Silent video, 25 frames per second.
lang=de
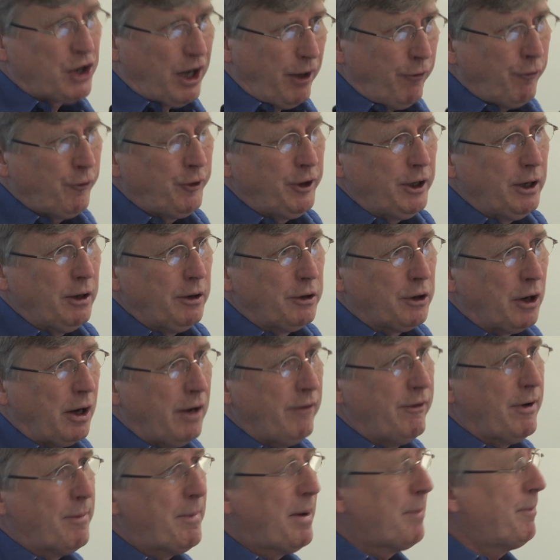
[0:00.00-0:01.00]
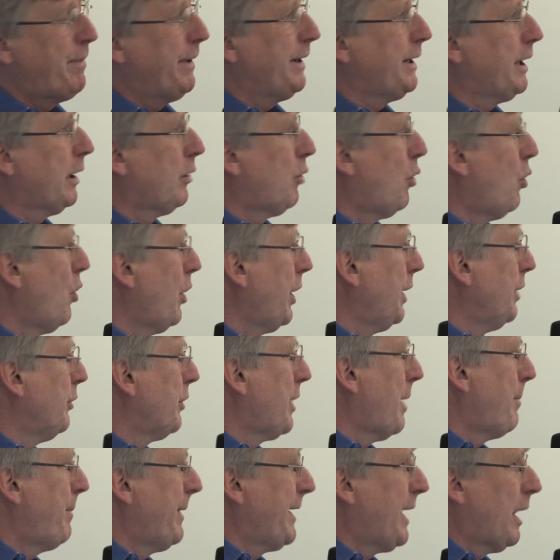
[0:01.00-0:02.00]
Benjamin Ortmeier
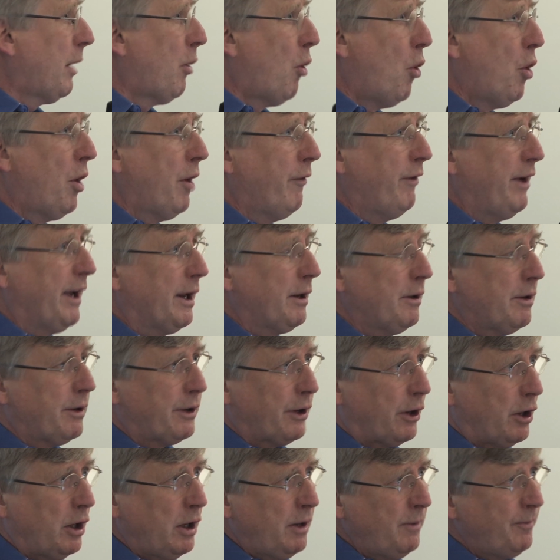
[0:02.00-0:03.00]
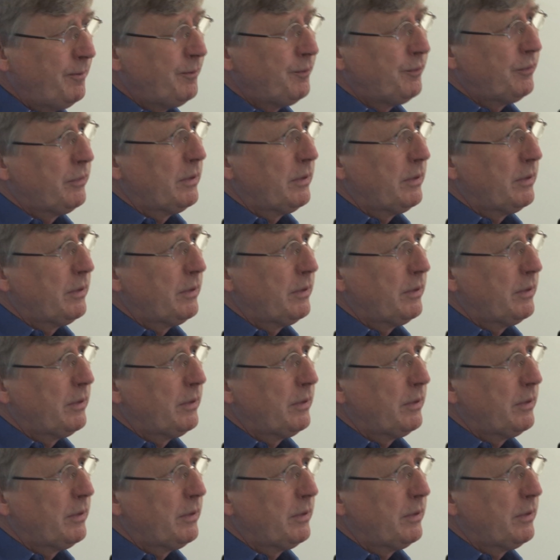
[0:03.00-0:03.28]
an der Goethe-Universität